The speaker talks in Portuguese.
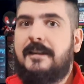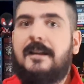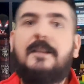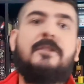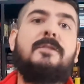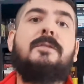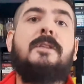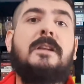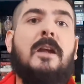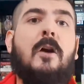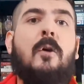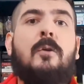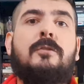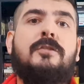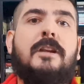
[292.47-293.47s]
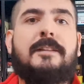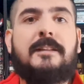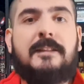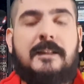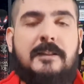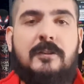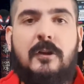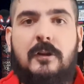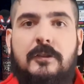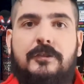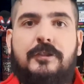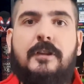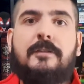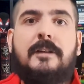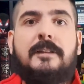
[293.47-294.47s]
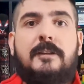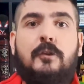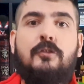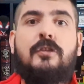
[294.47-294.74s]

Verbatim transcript: e adivinha onde essa tecnologia vai ser